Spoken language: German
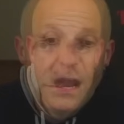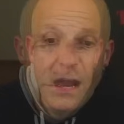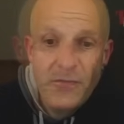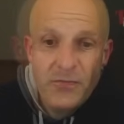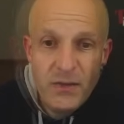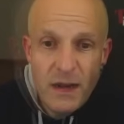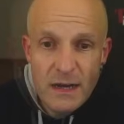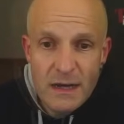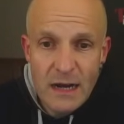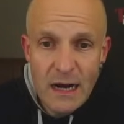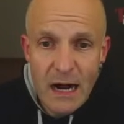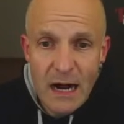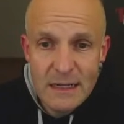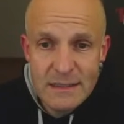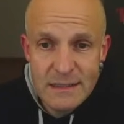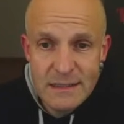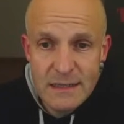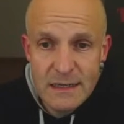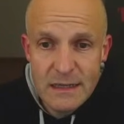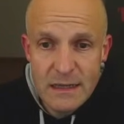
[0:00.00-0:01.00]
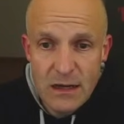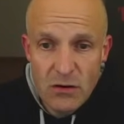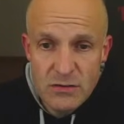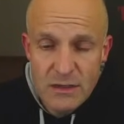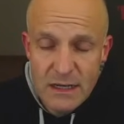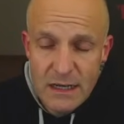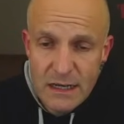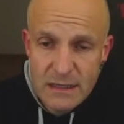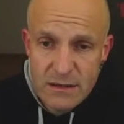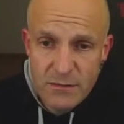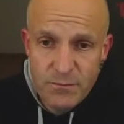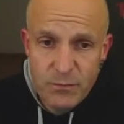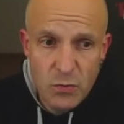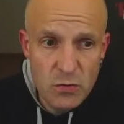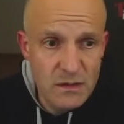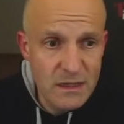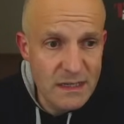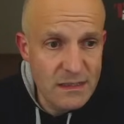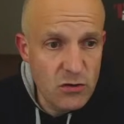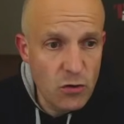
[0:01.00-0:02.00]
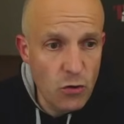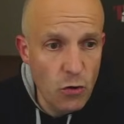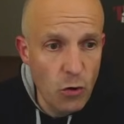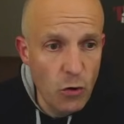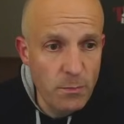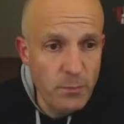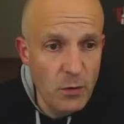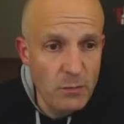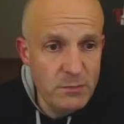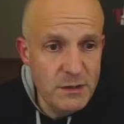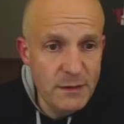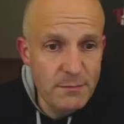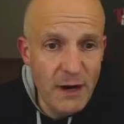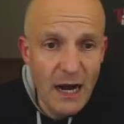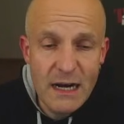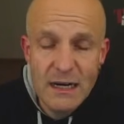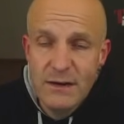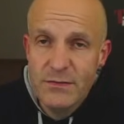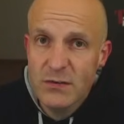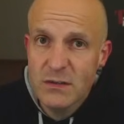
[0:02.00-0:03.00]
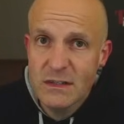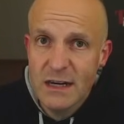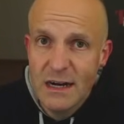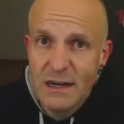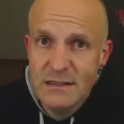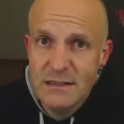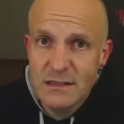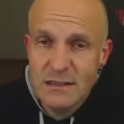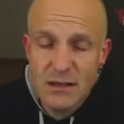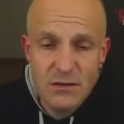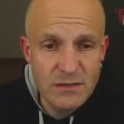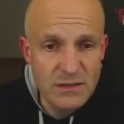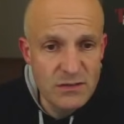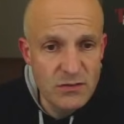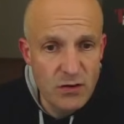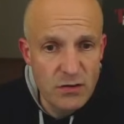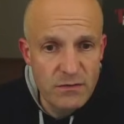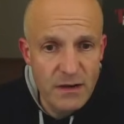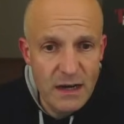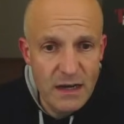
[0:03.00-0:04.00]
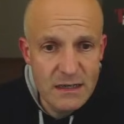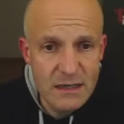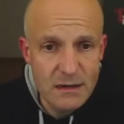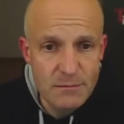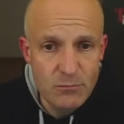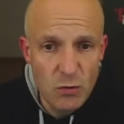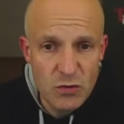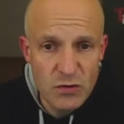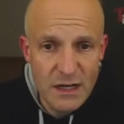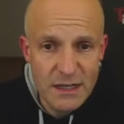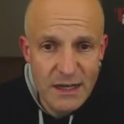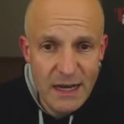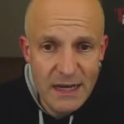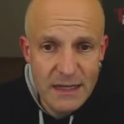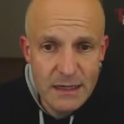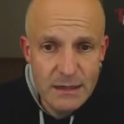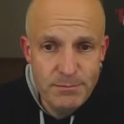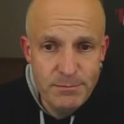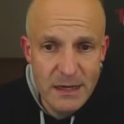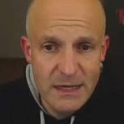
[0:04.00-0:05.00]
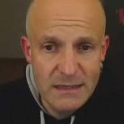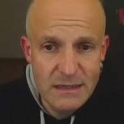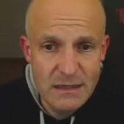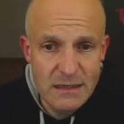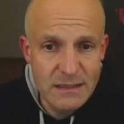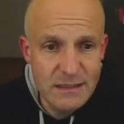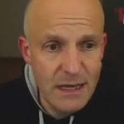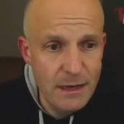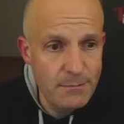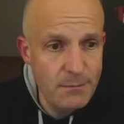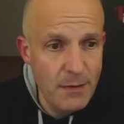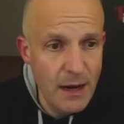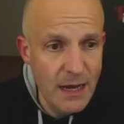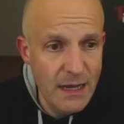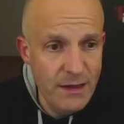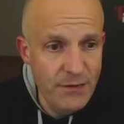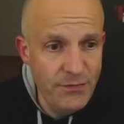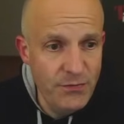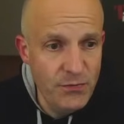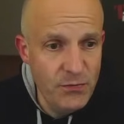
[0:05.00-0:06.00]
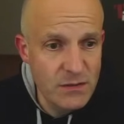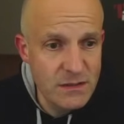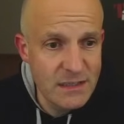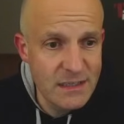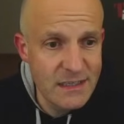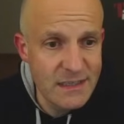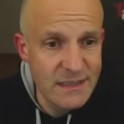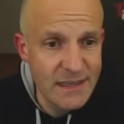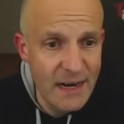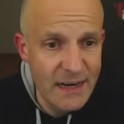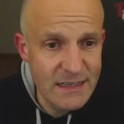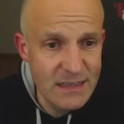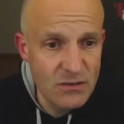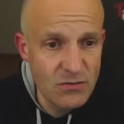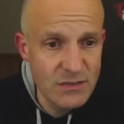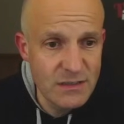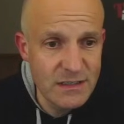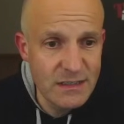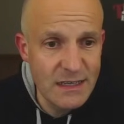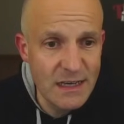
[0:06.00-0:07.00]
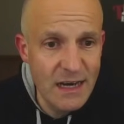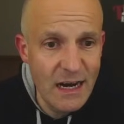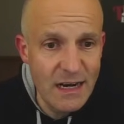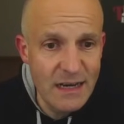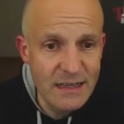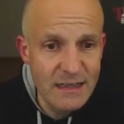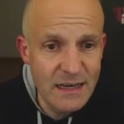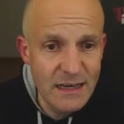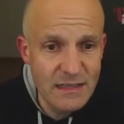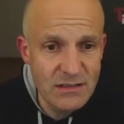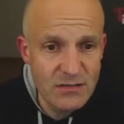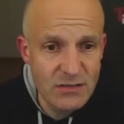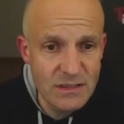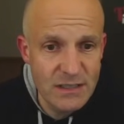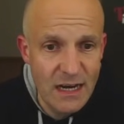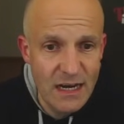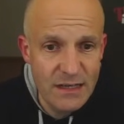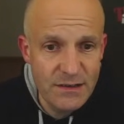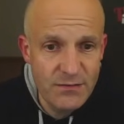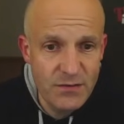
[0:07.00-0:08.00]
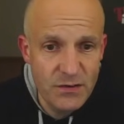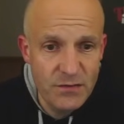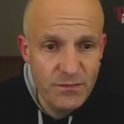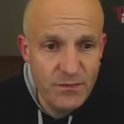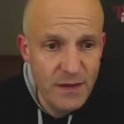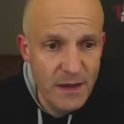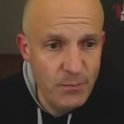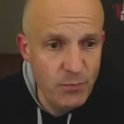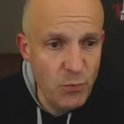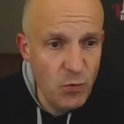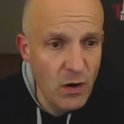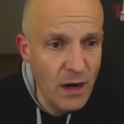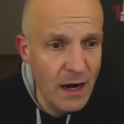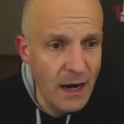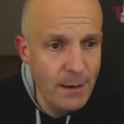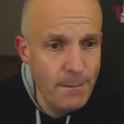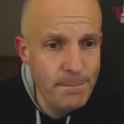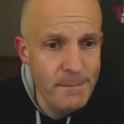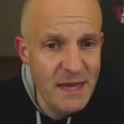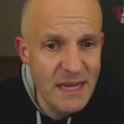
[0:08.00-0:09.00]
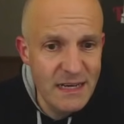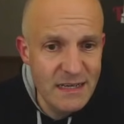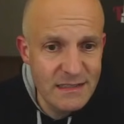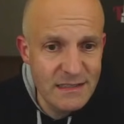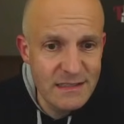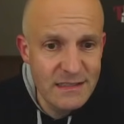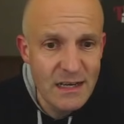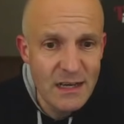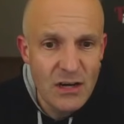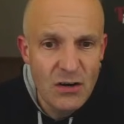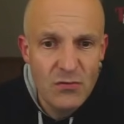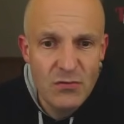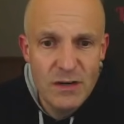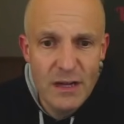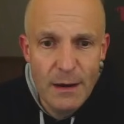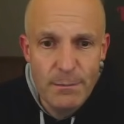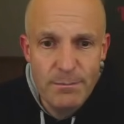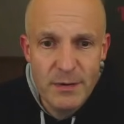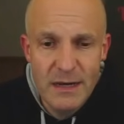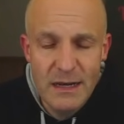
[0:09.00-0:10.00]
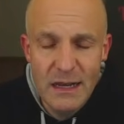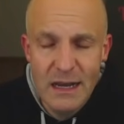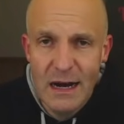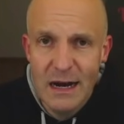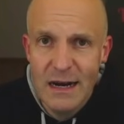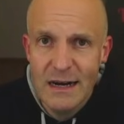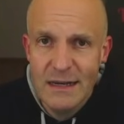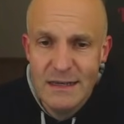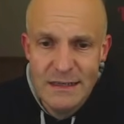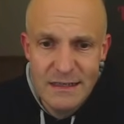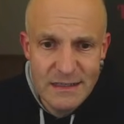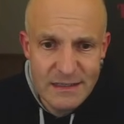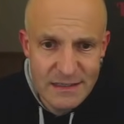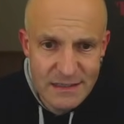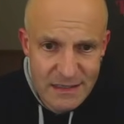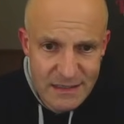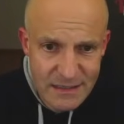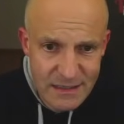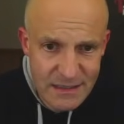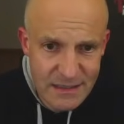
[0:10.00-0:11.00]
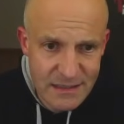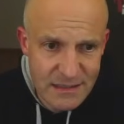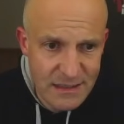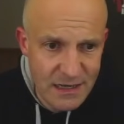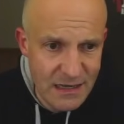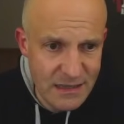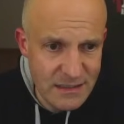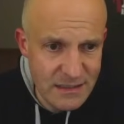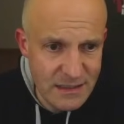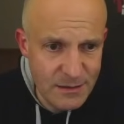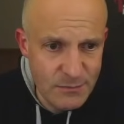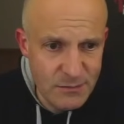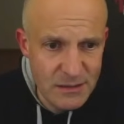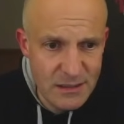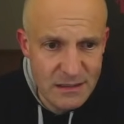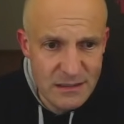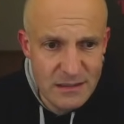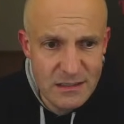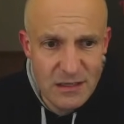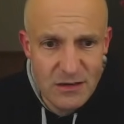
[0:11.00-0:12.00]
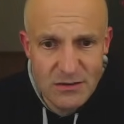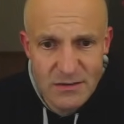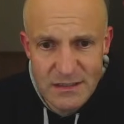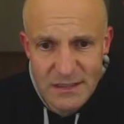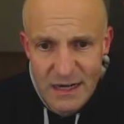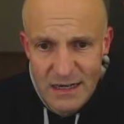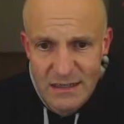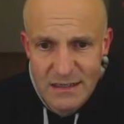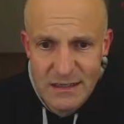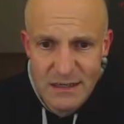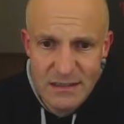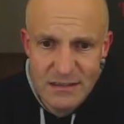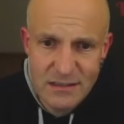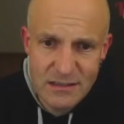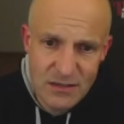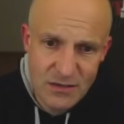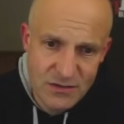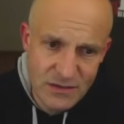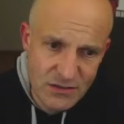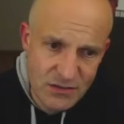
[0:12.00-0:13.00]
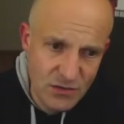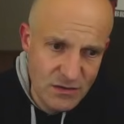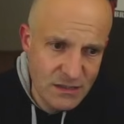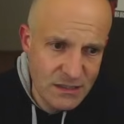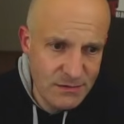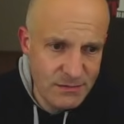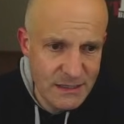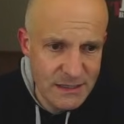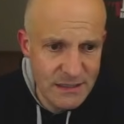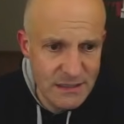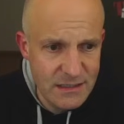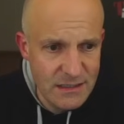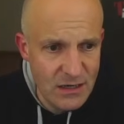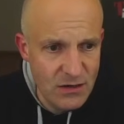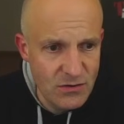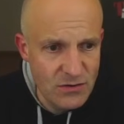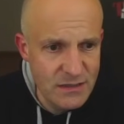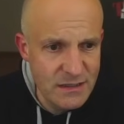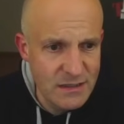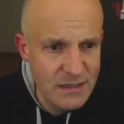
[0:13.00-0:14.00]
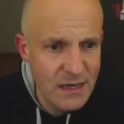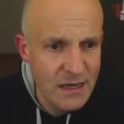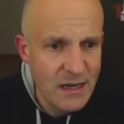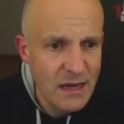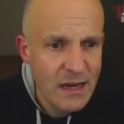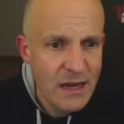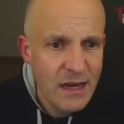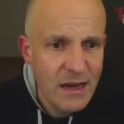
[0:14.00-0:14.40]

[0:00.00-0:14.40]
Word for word: Die Nachfrage hat sich laut elektrof.net grob um die Marke von 30.000 Neuwagen im Monat eingependelt. Der Mai fügt sich nahtlos in die Reihe der Resultate von Februar, März und April ein. Ihr seht hier die Zahlen 27.000, 31.000, 29.000.